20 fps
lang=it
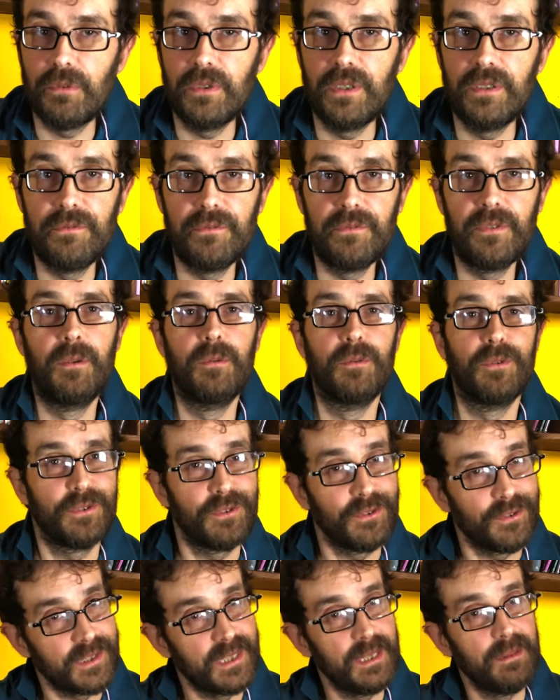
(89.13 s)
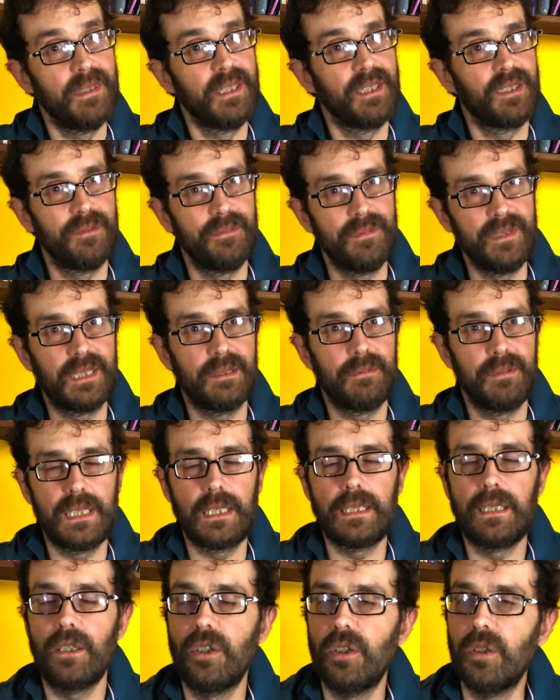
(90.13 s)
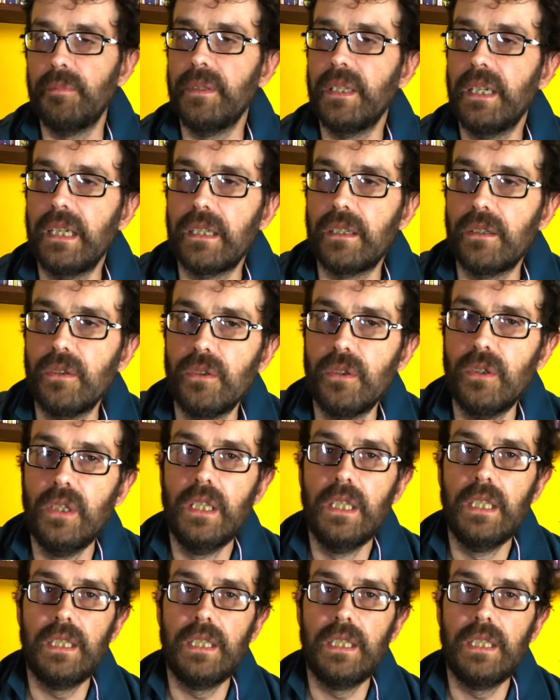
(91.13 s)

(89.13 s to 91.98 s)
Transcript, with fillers: quel famoso chi ben comincia a metà dell'opera, ecco,